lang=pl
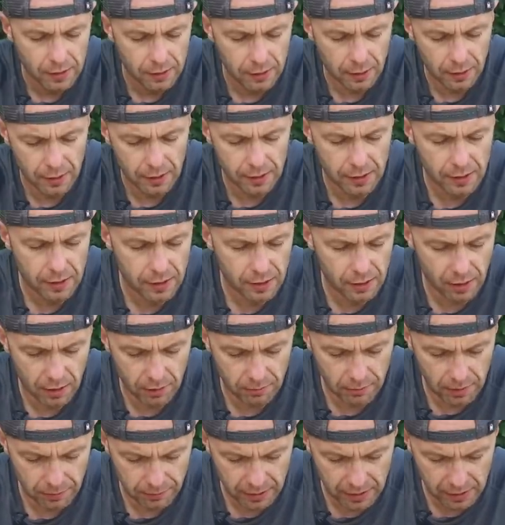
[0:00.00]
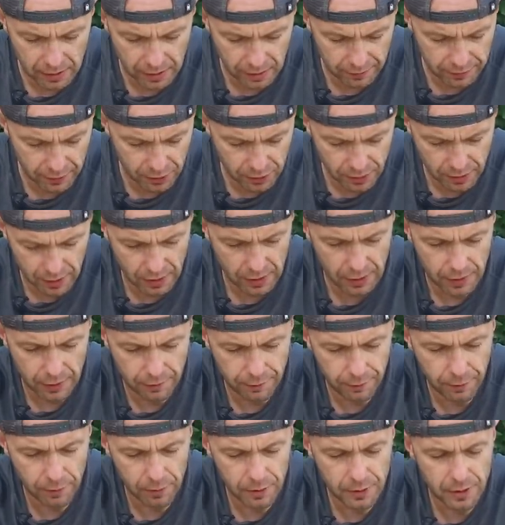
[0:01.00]
to jest to. Mamy klawisz e,
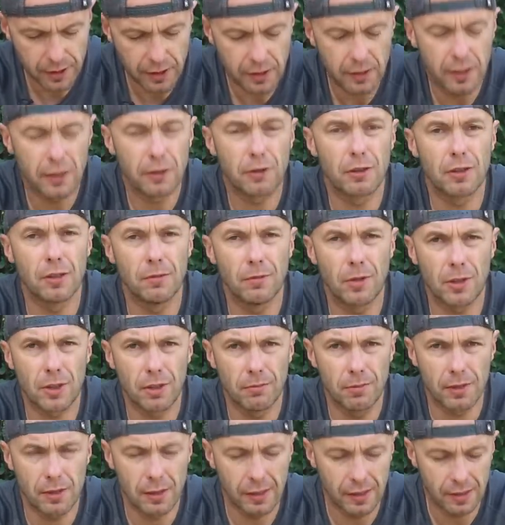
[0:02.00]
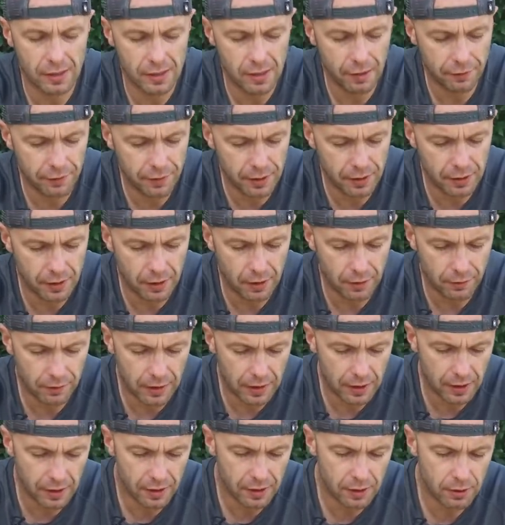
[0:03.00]
funkcyjny, który możemy sobie
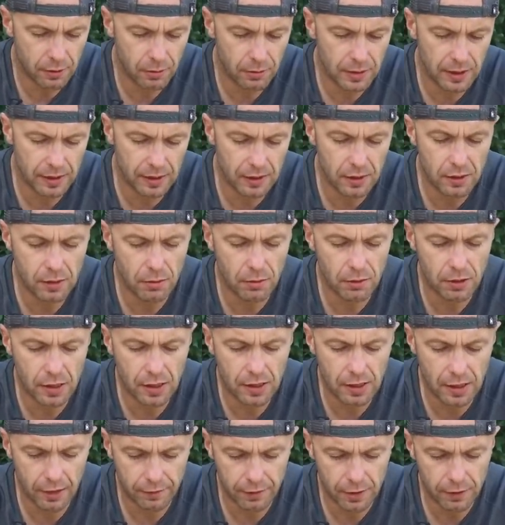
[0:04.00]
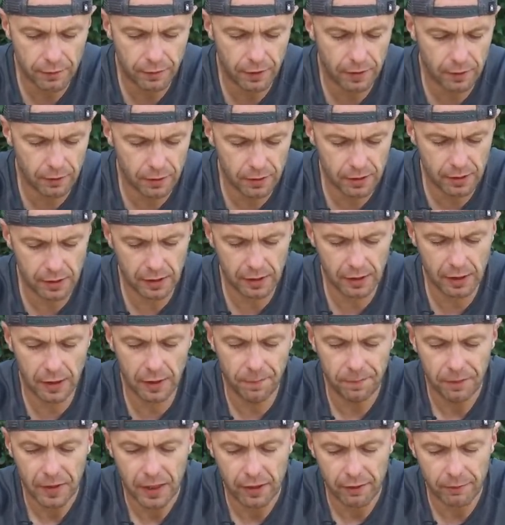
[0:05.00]
zdefiniować. Tutaj jest drugi klawisz funkcyjny.
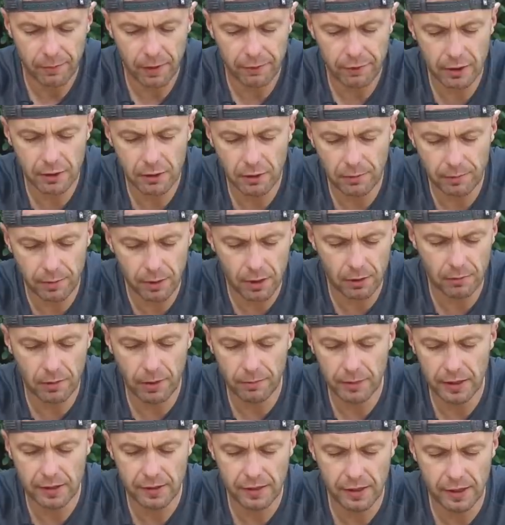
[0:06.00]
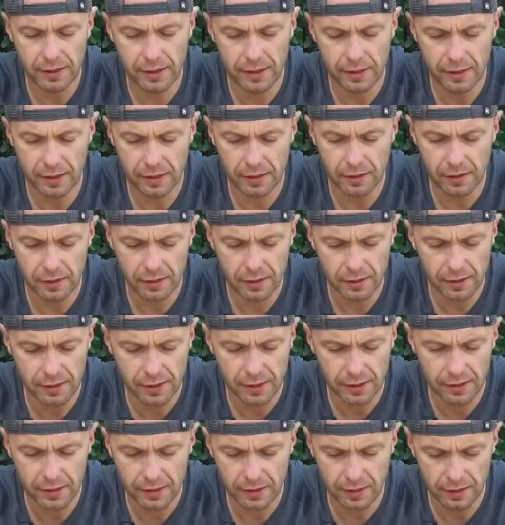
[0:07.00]
W Mavicu Pro mamy T1, e,
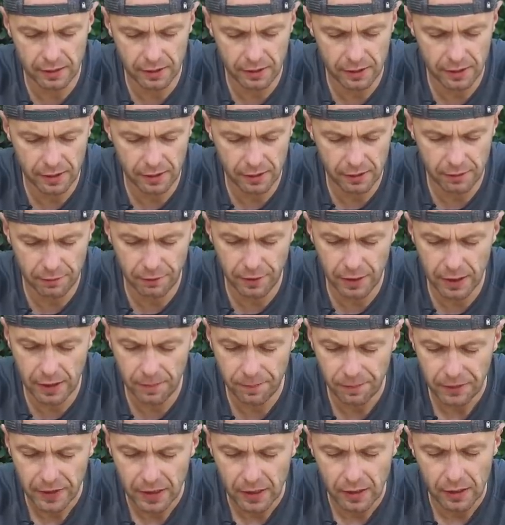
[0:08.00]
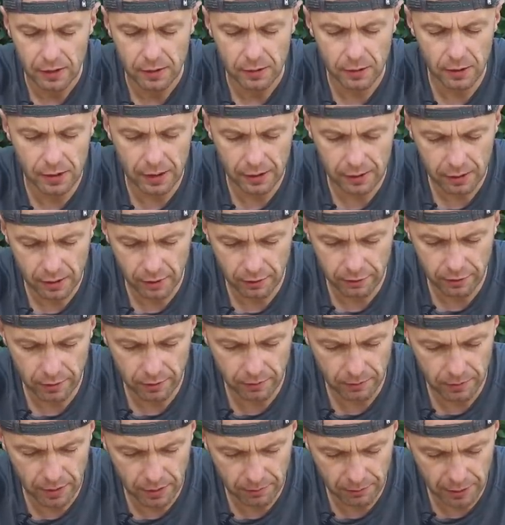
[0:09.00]
C1 i C2. Dodatkowo
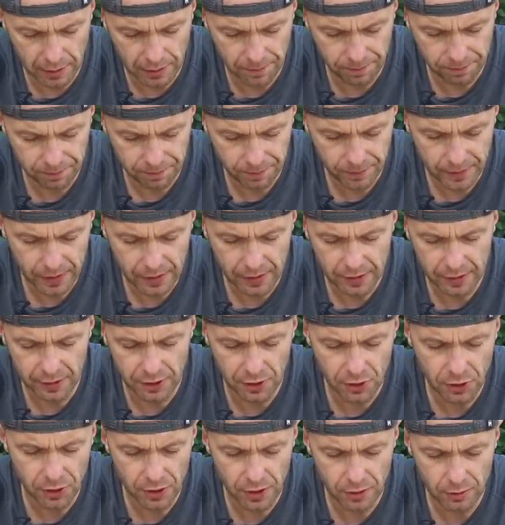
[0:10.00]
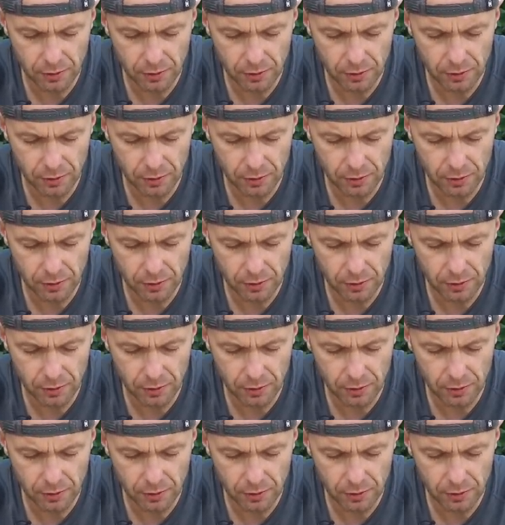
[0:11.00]
mamy mm, jeszcze